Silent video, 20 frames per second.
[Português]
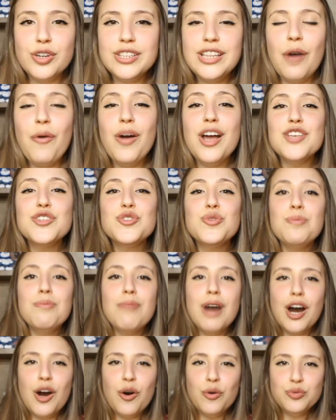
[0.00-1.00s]
Vou dar um
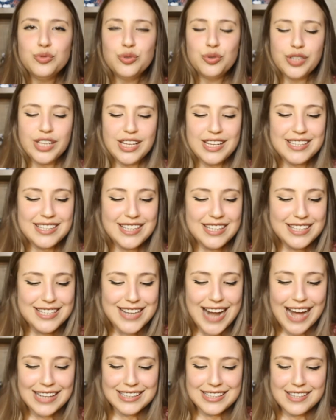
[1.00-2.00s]
resumão do que, que se
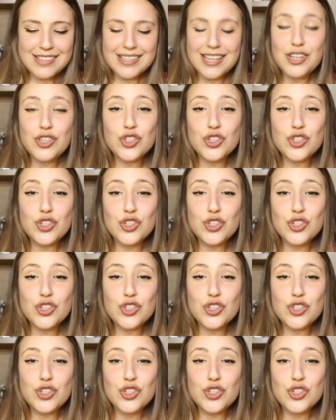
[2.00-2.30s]
trata essa